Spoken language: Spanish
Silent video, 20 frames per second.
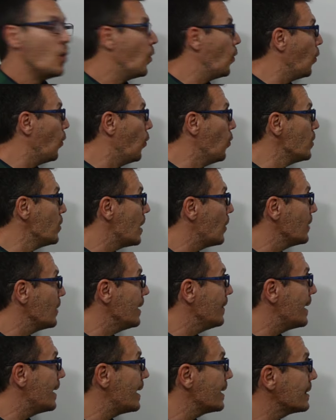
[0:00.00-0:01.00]
Una
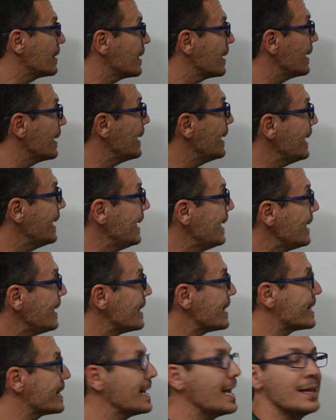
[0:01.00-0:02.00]
unidad y
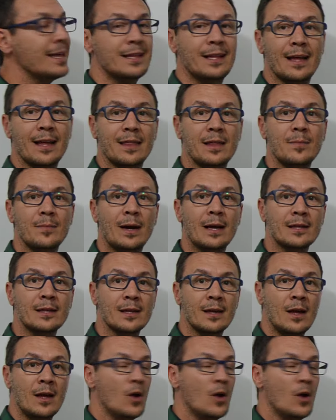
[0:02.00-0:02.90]
6 décimas